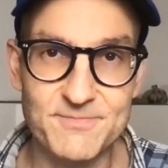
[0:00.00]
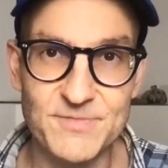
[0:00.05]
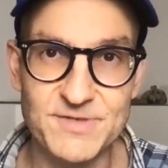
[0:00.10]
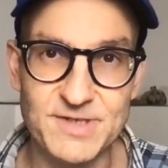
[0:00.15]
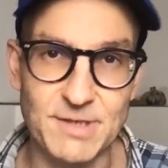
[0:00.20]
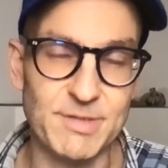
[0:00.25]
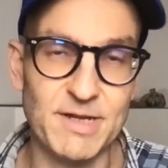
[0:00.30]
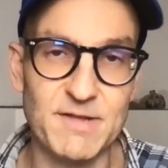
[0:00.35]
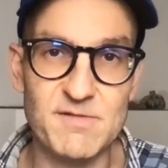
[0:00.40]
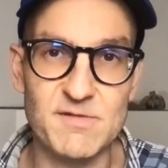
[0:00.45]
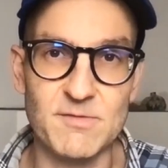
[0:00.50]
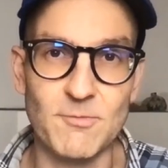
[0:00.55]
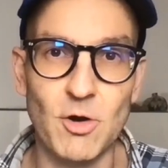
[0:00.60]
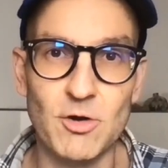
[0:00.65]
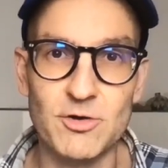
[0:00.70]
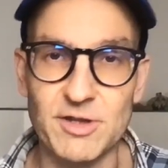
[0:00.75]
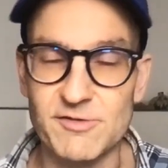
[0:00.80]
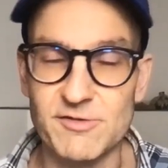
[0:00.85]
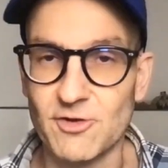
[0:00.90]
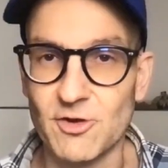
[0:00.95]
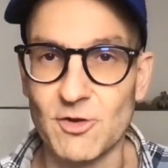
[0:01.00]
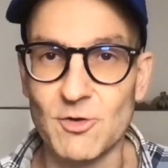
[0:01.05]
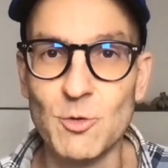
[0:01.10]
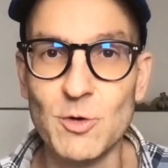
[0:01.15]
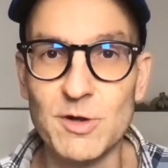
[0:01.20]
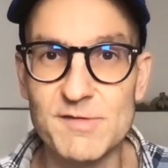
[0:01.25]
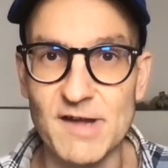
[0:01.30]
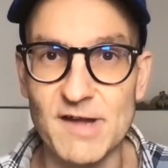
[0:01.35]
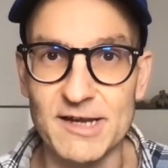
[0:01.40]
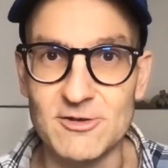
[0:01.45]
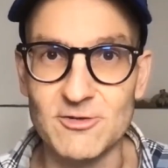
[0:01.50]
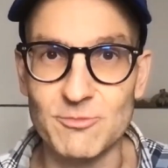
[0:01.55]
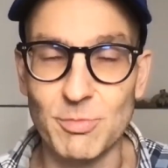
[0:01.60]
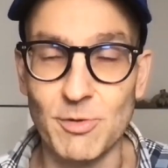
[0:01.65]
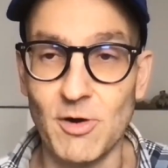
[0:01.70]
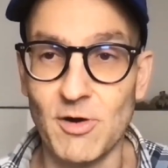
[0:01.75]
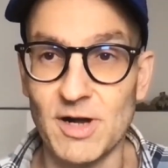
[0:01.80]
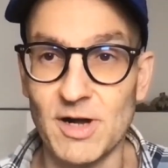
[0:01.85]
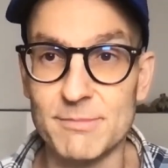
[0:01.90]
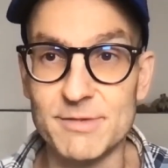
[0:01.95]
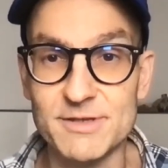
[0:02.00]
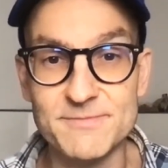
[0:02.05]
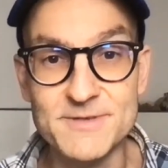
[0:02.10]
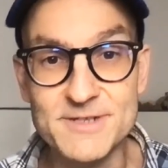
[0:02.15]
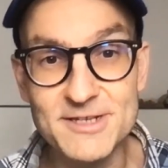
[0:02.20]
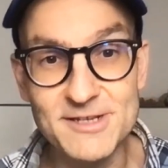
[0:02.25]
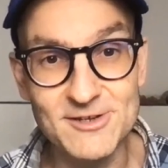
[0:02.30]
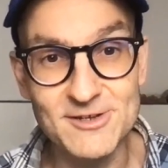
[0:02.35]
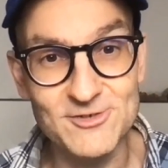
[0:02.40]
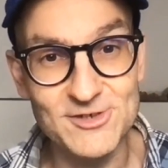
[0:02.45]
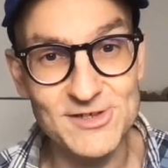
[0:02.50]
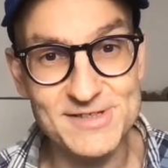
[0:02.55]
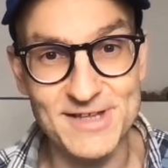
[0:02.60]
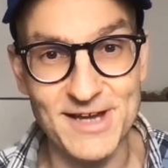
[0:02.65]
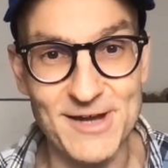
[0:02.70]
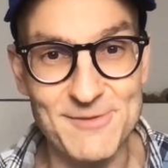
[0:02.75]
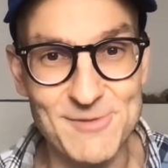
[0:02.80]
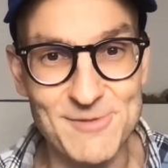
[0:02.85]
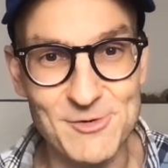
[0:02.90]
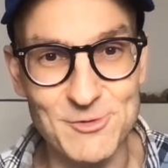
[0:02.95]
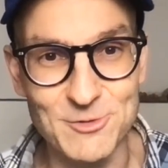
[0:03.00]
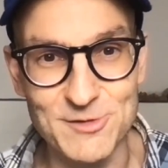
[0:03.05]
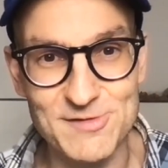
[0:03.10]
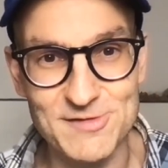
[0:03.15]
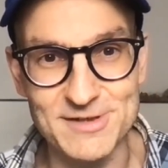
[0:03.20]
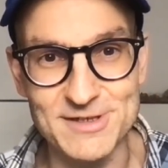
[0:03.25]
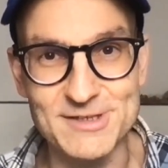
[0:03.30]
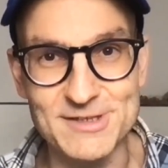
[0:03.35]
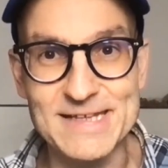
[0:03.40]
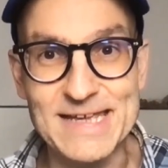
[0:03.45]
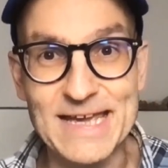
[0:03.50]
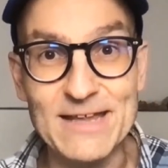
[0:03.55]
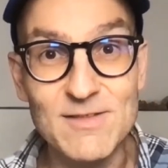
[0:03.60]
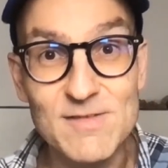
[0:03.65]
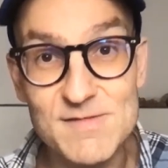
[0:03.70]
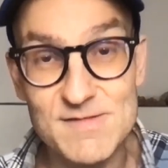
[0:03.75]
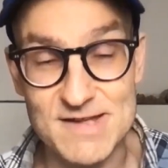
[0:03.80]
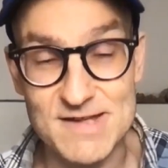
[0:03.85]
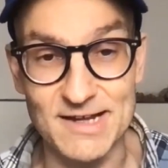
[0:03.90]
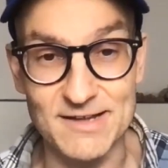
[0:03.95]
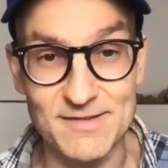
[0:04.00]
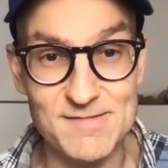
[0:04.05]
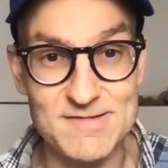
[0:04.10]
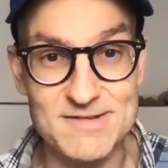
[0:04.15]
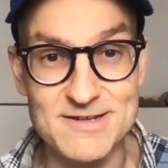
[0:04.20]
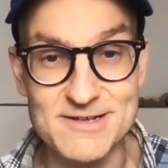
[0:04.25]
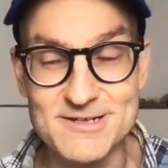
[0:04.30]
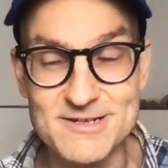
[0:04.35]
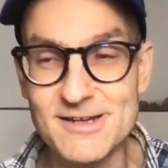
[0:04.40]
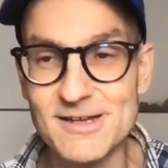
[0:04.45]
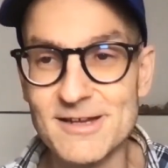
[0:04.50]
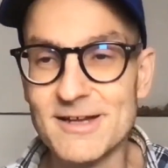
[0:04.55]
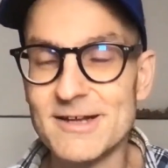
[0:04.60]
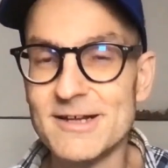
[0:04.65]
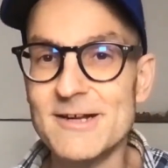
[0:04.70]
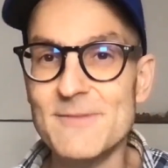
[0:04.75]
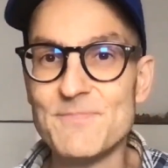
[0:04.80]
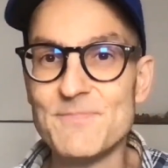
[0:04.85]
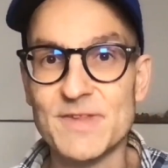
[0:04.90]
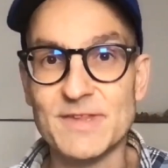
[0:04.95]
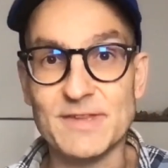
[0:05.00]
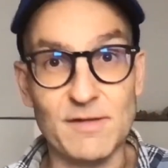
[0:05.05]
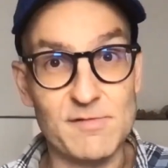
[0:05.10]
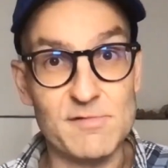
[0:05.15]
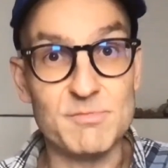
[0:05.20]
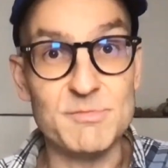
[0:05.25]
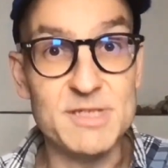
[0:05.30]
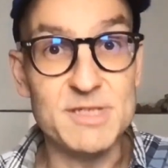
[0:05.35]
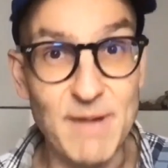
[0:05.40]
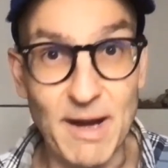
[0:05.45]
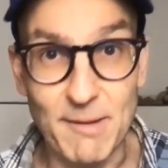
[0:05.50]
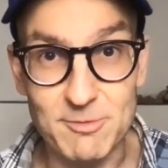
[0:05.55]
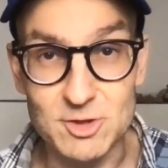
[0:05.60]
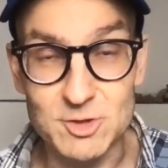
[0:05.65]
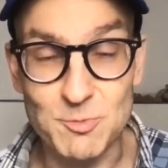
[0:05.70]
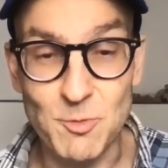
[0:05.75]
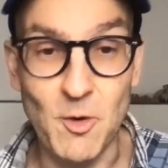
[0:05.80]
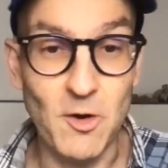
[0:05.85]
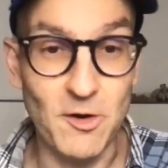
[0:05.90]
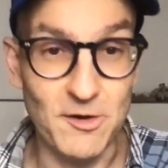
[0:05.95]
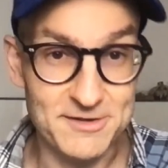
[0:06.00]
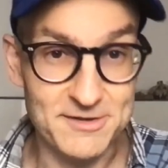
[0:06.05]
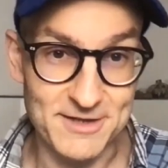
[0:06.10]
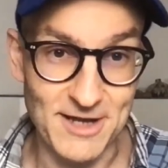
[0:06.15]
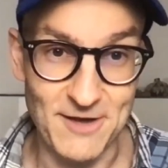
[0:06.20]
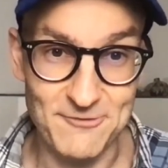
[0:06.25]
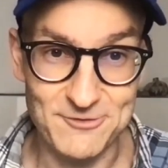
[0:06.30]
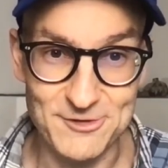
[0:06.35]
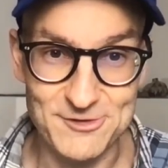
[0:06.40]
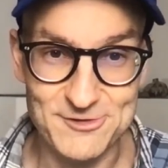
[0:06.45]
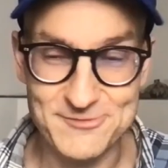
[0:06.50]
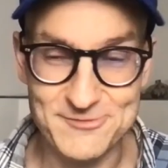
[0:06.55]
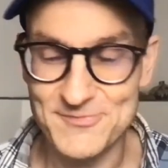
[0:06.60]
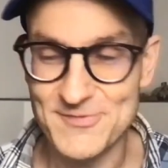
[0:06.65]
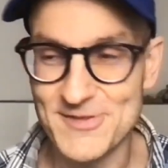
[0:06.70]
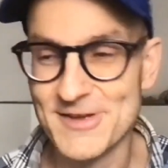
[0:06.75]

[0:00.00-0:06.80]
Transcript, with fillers: Ich habe letzte Woche das schon kurz angesprochen, aber ich will die Geschichte einmal kurz in Gänze erzählen. Das ist mit ihm abgesprochen, ich darf das.